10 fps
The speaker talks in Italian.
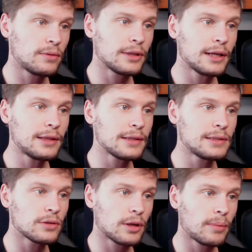Quindi
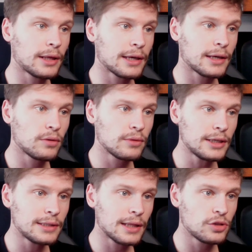attenzione perché
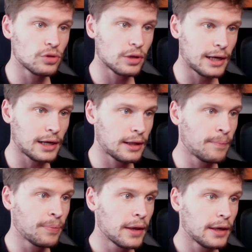chiudesse la giornata